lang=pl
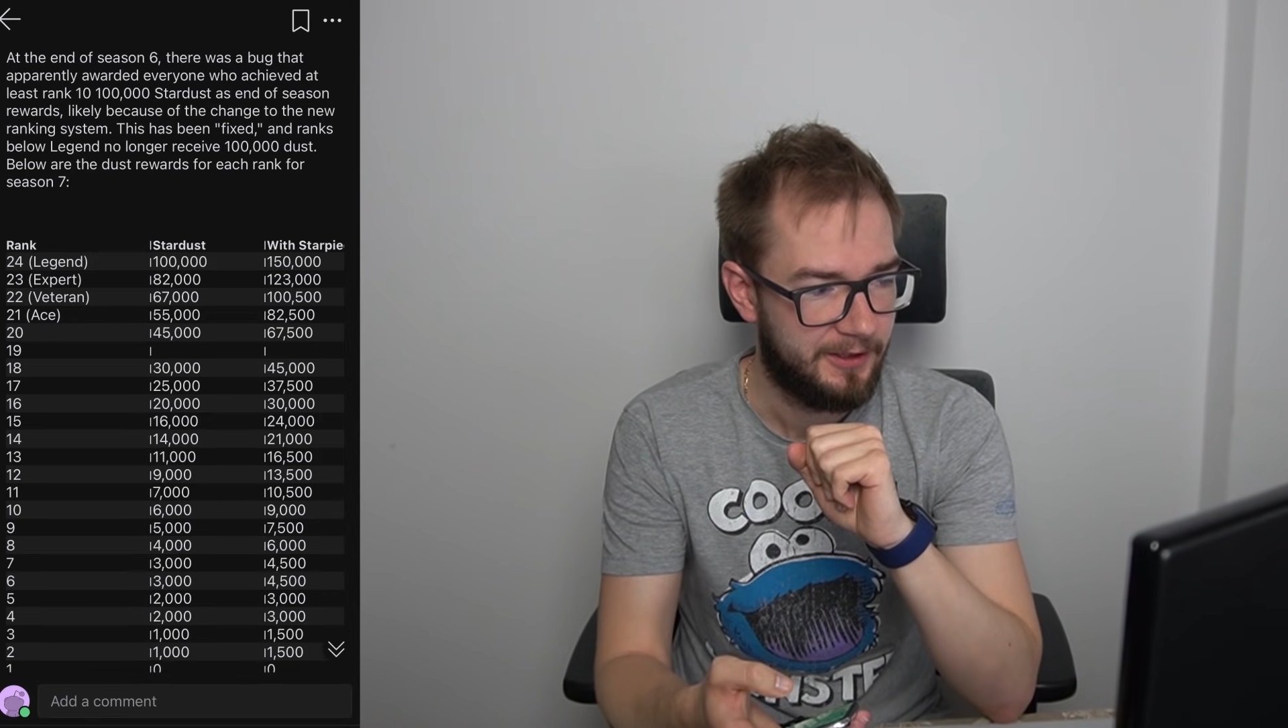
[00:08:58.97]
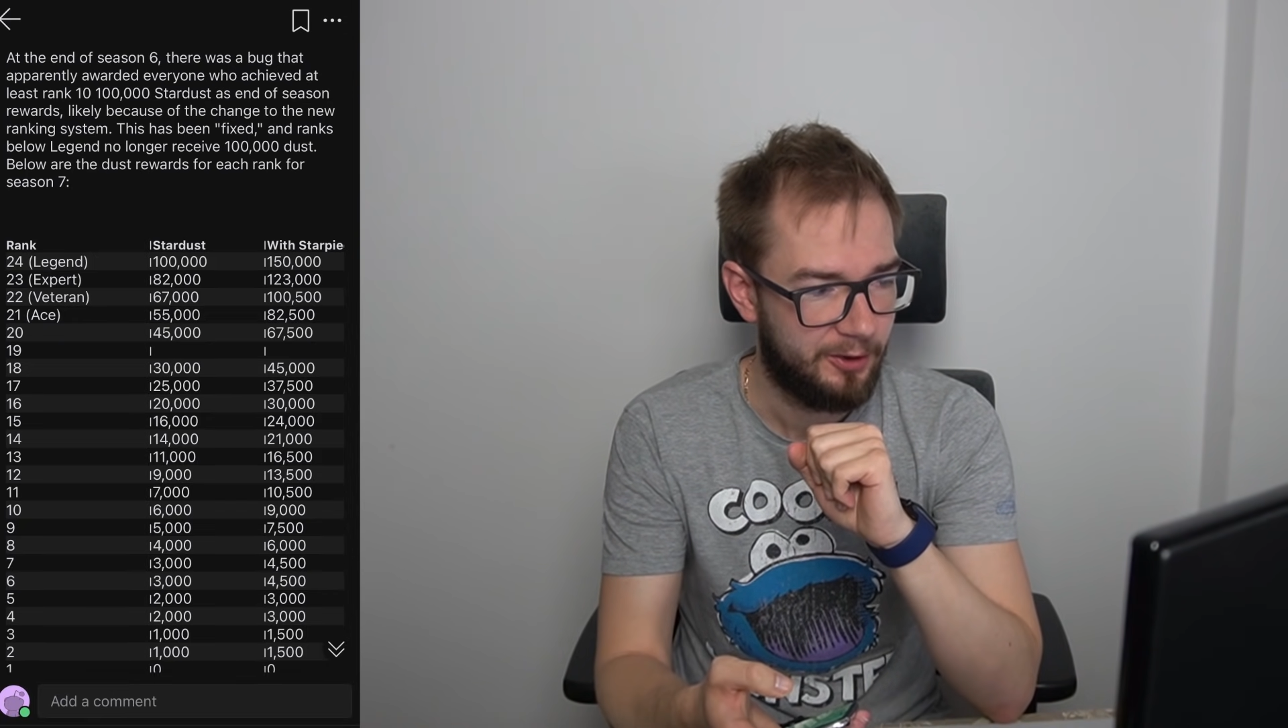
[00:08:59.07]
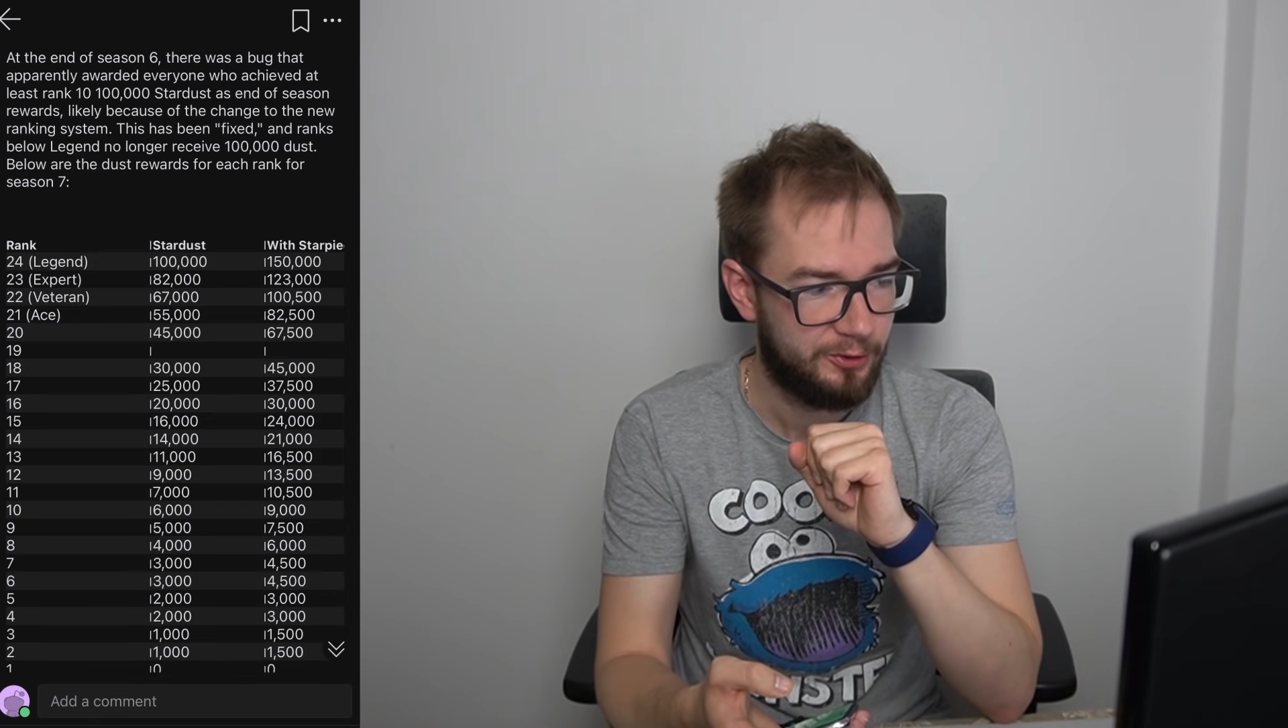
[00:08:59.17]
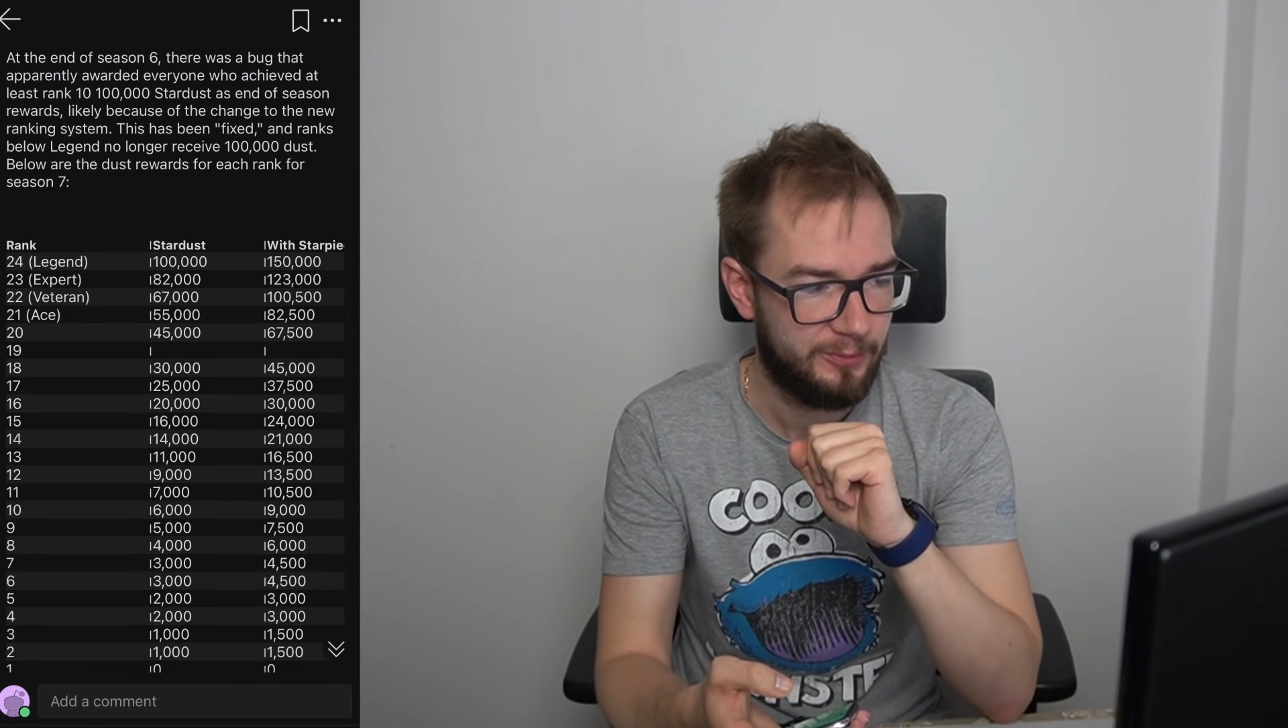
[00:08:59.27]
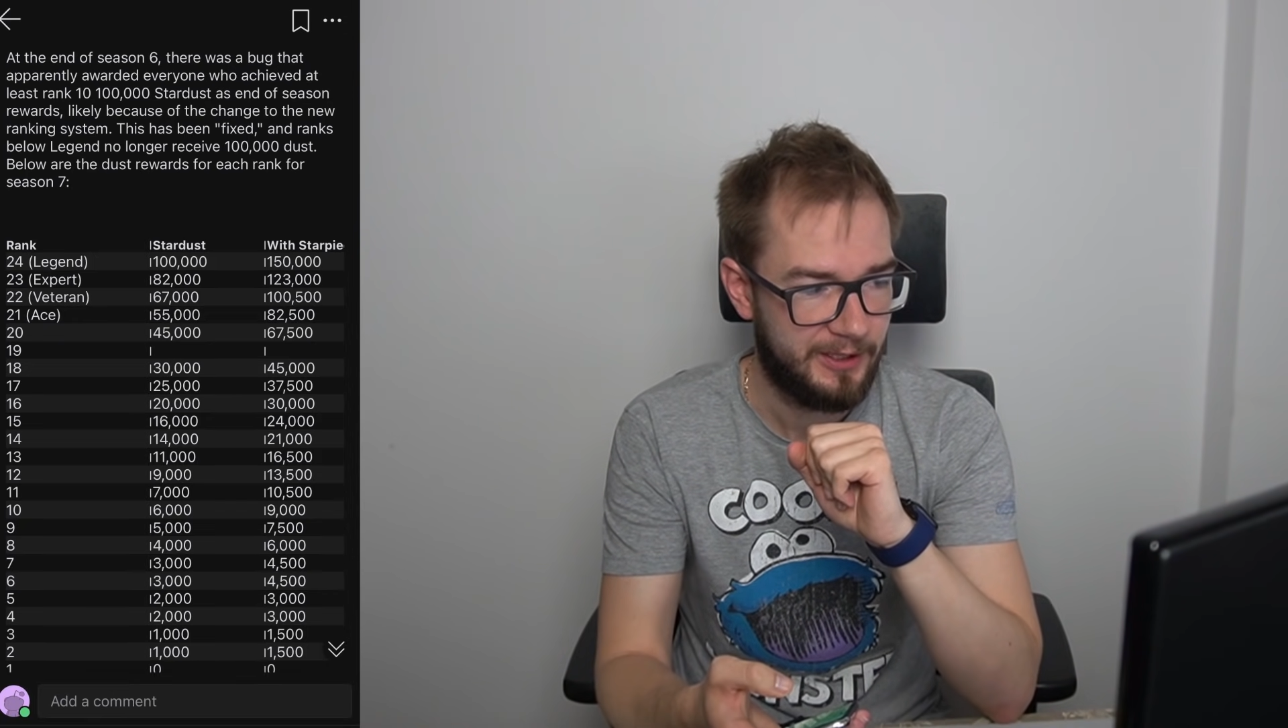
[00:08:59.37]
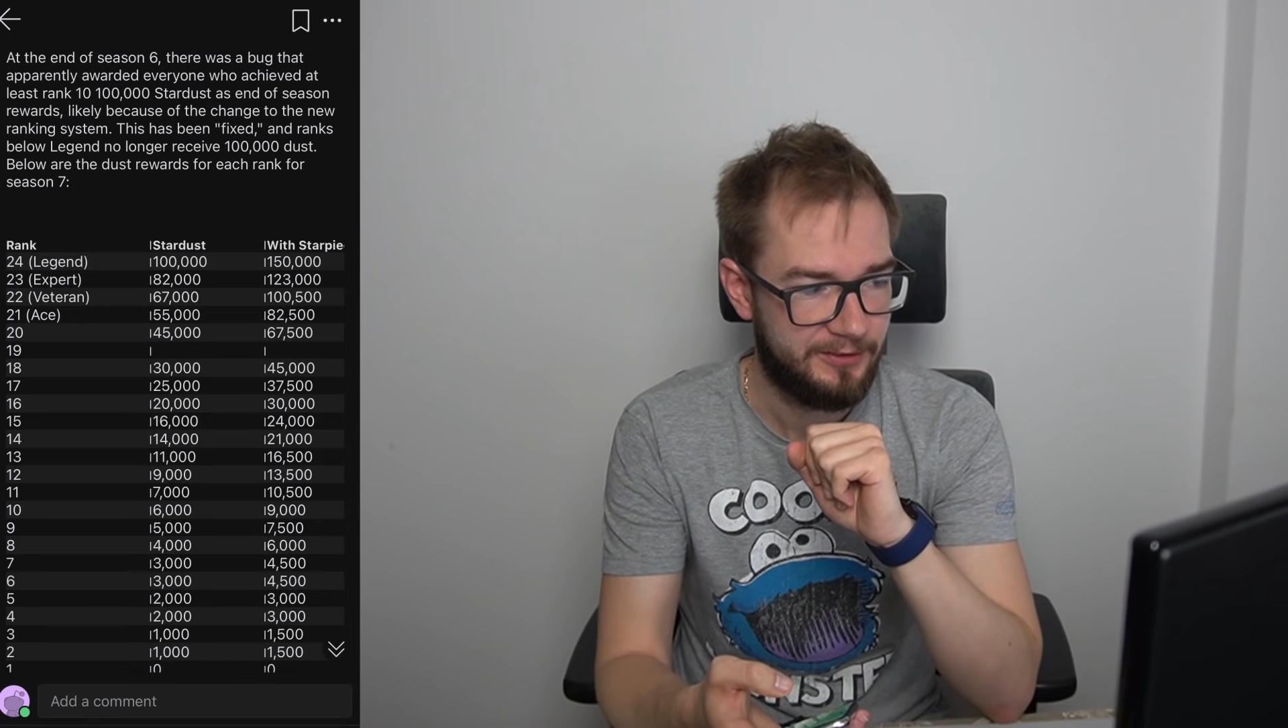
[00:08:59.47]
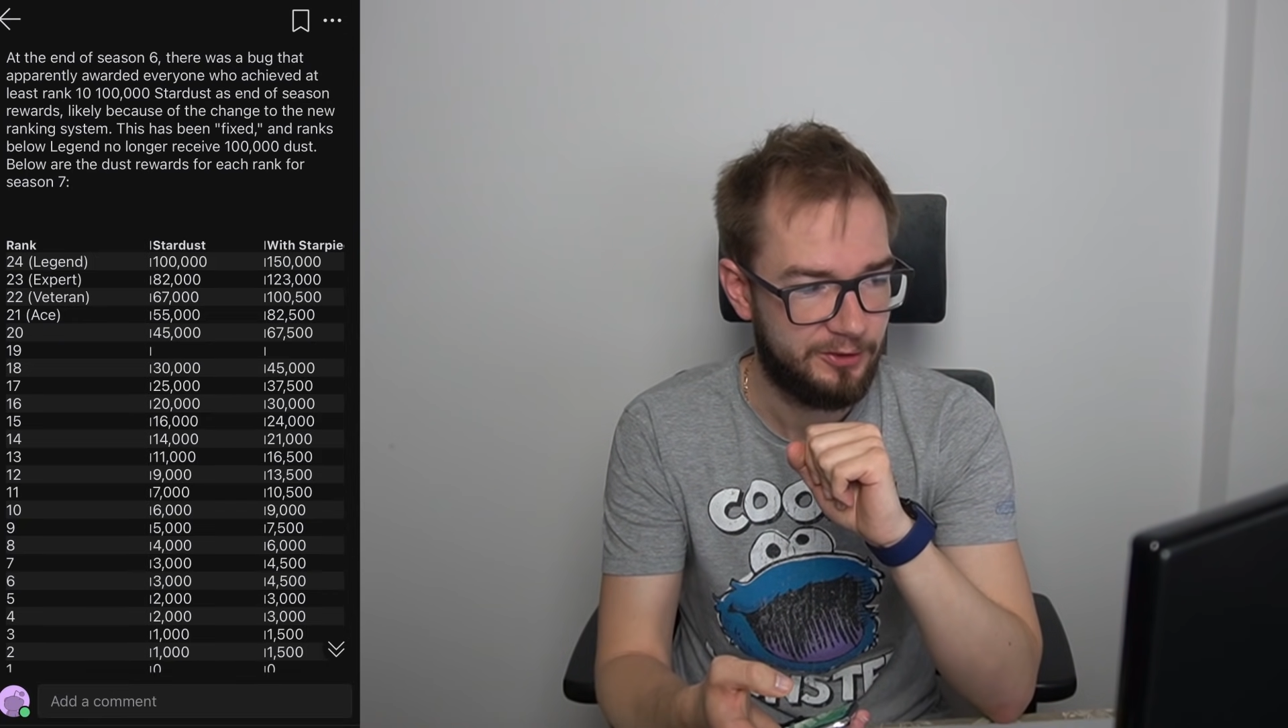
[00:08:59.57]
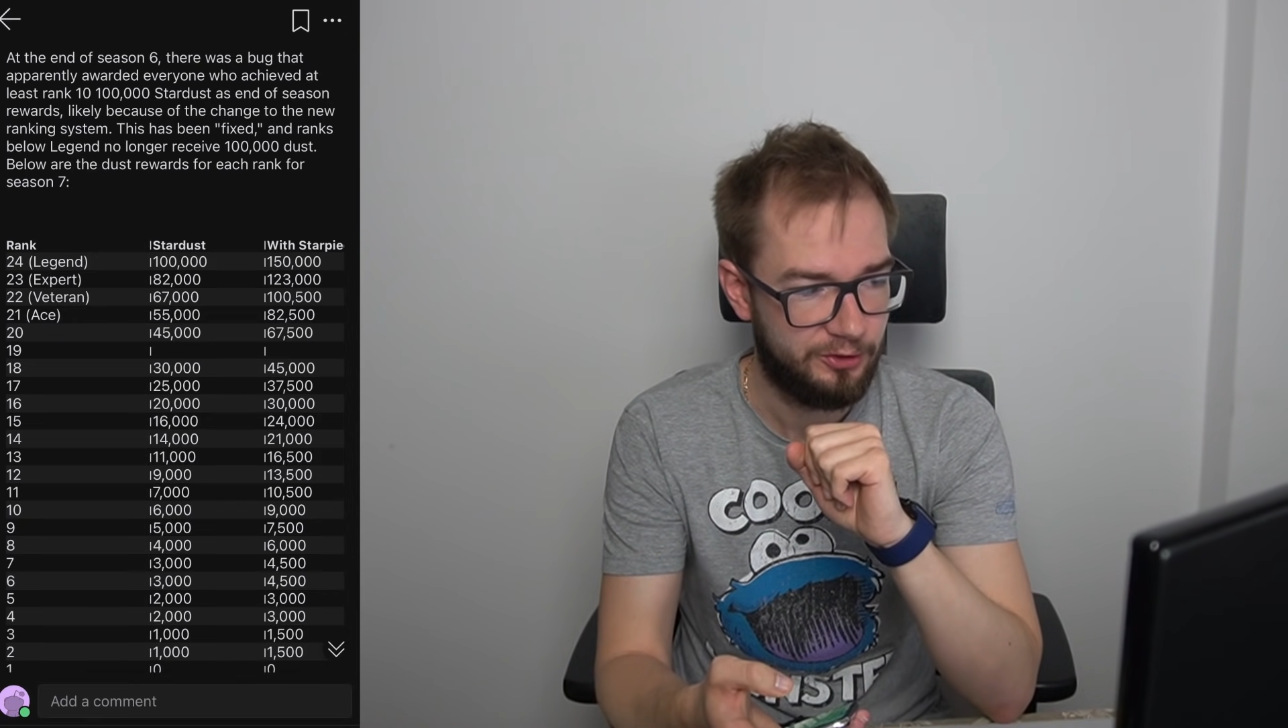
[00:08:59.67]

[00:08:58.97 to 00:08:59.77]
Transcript: 18